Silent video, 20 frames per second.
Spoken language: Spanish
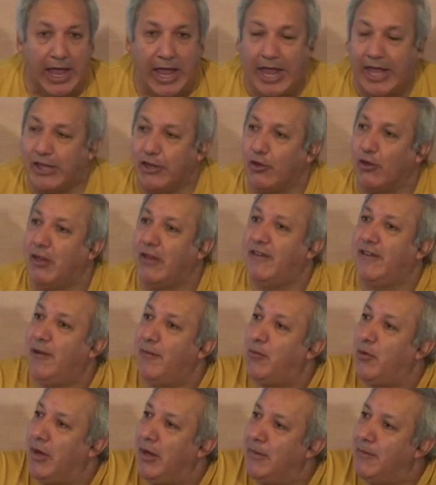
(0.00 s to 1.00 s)
Entonces el
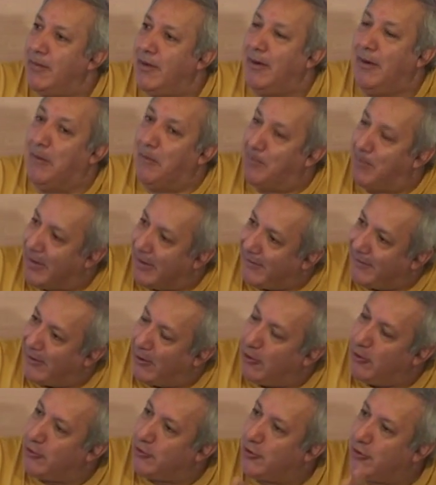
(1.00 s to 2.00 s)
problema pasa
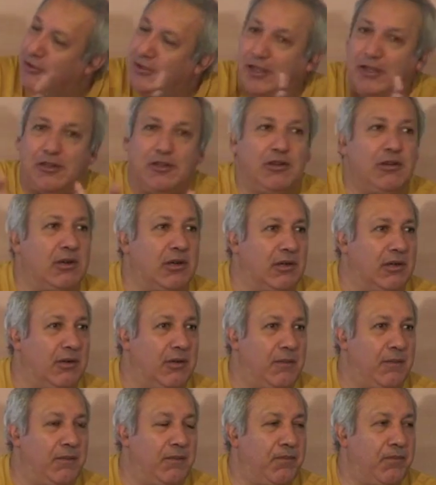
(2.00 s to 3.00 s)
a otro tenor.
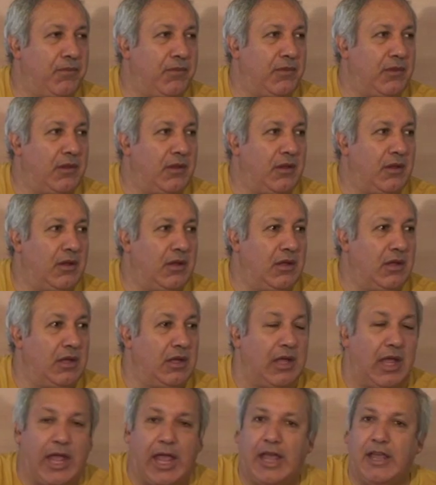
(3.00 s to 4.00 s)

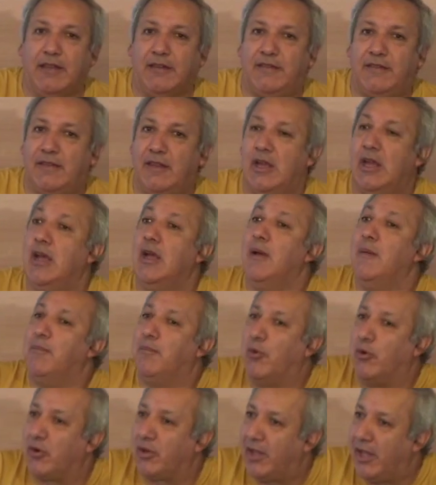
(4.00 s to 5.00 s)
Es
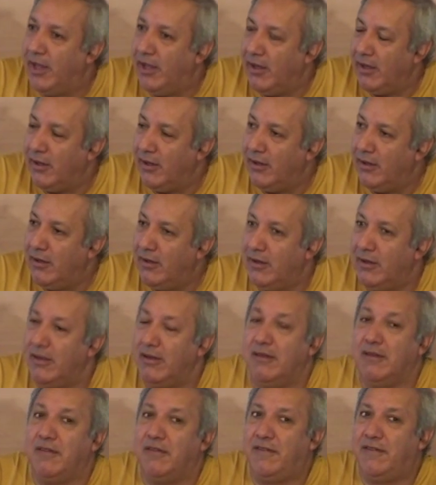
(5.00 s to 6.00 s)
por qué
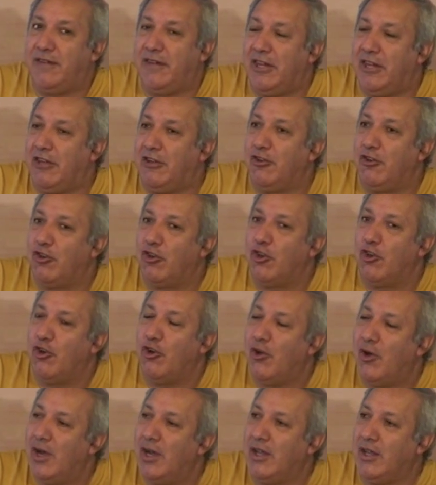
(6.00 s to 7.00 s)
si
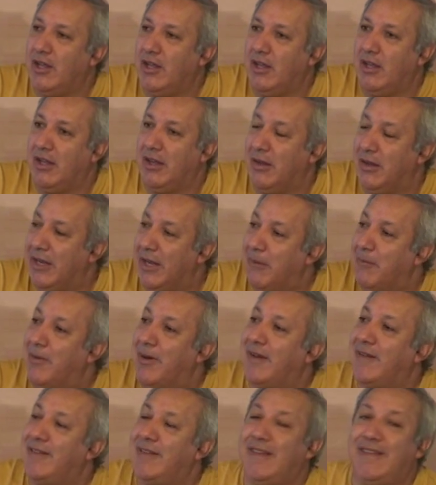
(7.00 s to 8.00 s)
no hay de
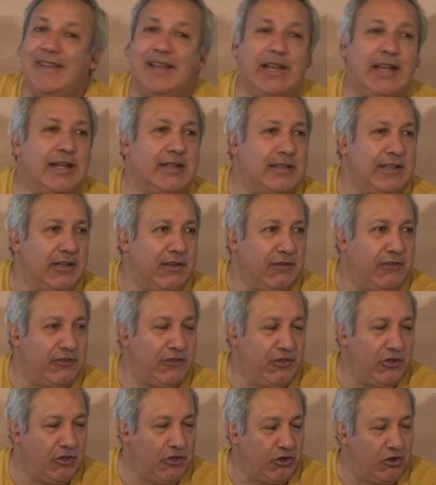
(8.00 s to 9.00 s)
parte de la
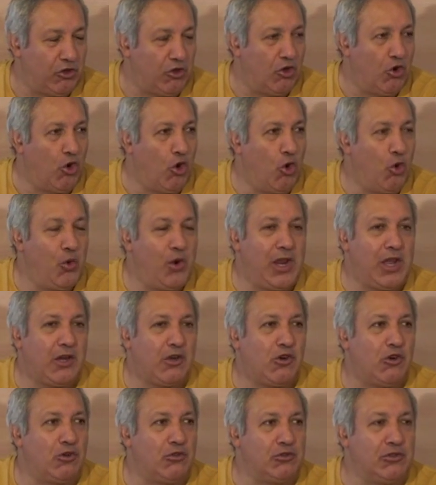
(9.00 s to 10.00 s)
atención
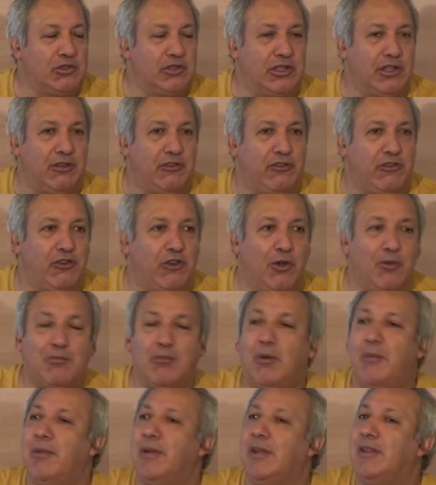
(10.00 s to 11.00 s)
una condición
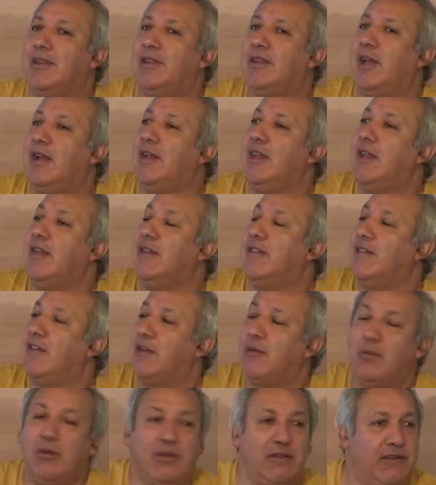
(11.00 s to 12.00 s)
momentánea y
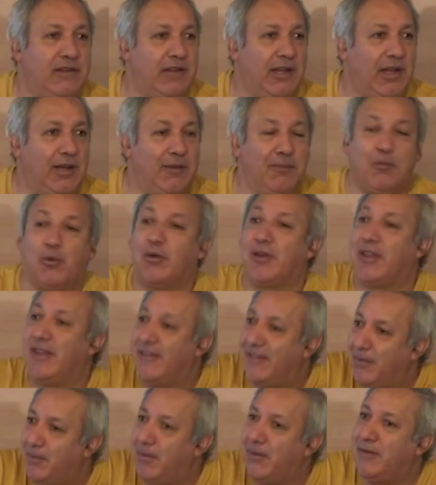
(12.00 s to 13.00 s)
secuencial, ¿por qué
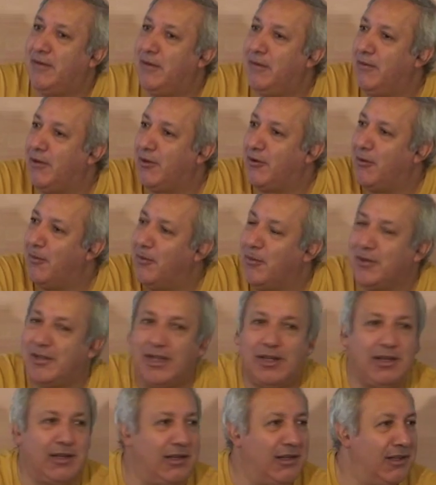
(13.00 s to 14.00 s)
se percibe como
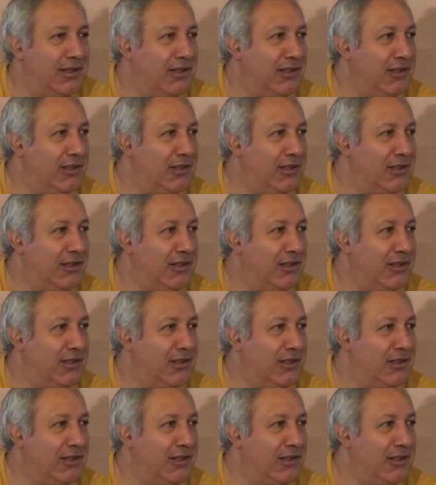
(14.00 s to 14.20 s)
tal?